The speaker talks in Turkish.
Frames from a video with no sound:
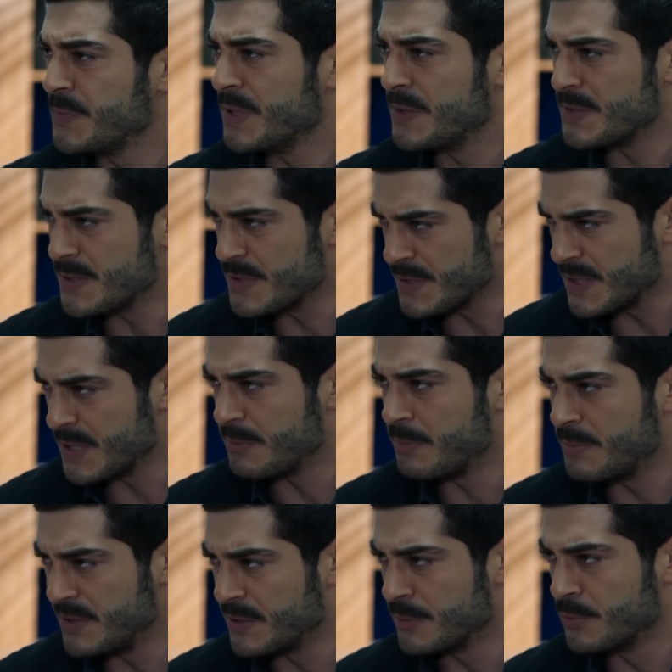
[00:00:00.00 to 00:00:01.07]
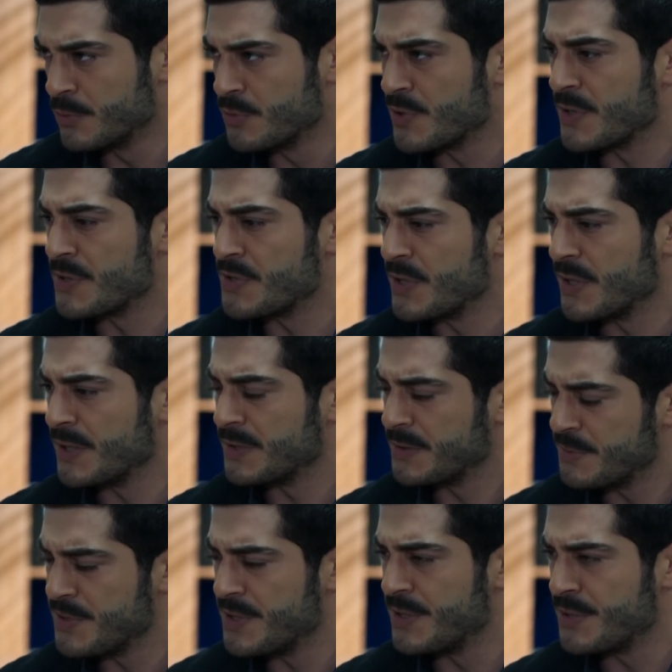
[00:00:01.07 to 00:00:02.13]
Yani siz eğer bir bilgi bulursanız
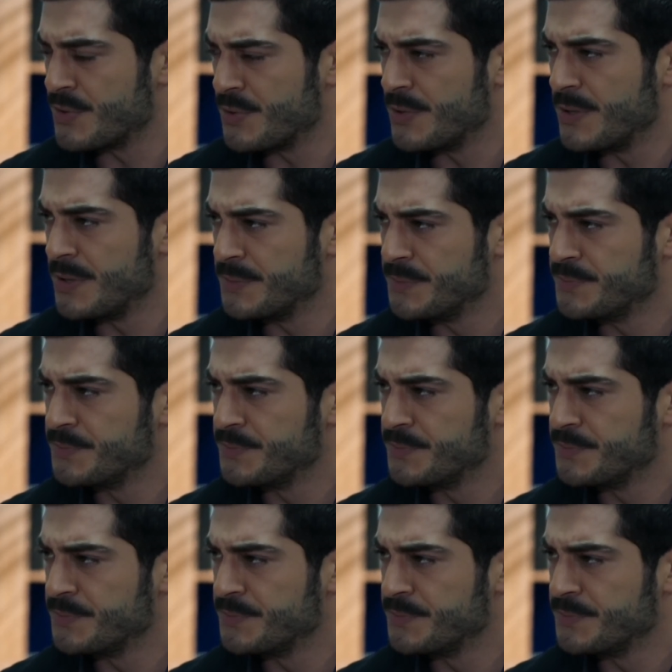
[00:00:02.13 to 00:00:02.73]
şayet bize de söyleyin.